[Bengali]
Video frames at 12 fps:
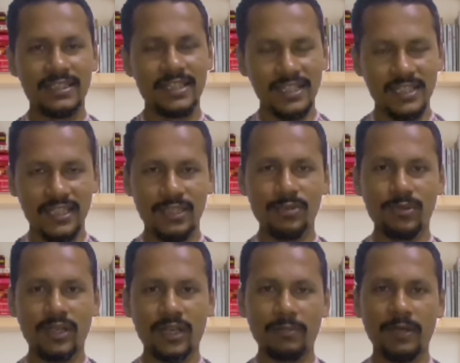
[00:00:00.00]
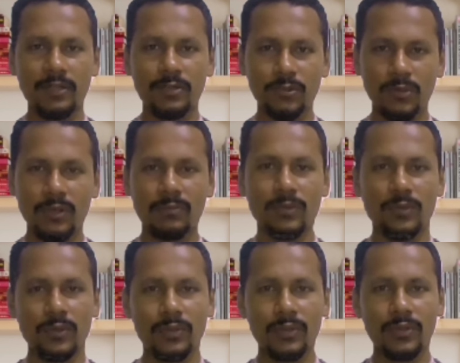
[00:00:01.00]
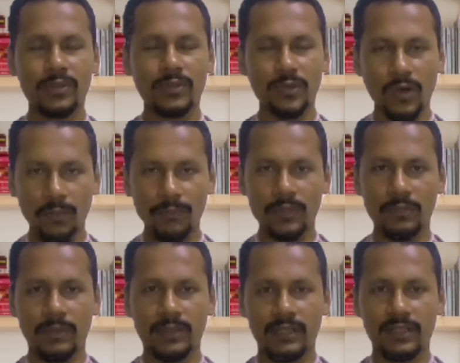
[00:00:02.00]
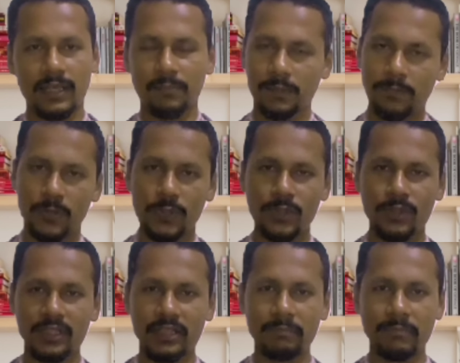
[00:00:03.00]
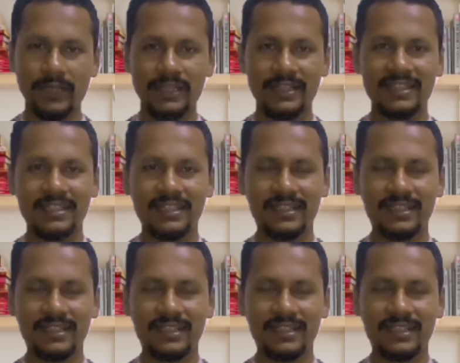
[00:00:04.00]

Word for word: চিনি জাতীয় খাবার তুলনামূলক কম দেবেন আপনার প্রিয় সন্তানের পেট